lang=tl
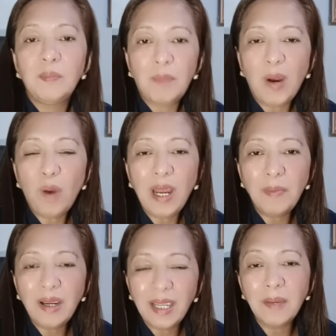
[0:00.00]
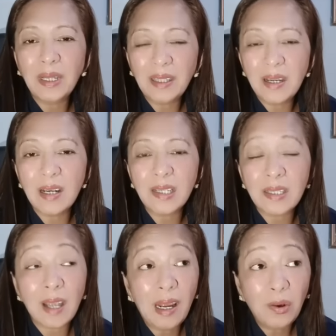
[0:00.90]
Bawal maging
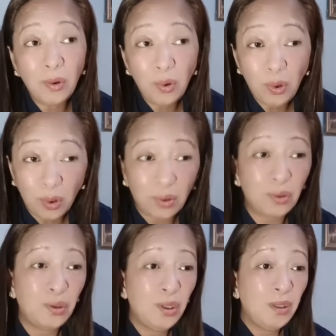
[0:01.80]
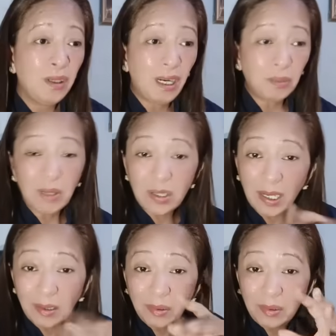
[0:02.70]
matigas ang ulo at
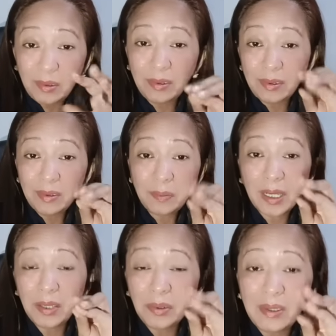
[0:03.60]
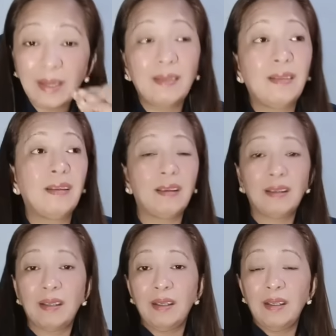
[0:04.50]
masyadong maganon din.
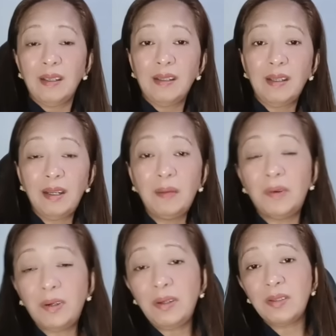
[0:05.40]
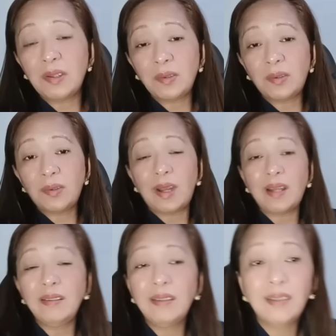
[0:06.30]
Alam mo, sa totoo lang,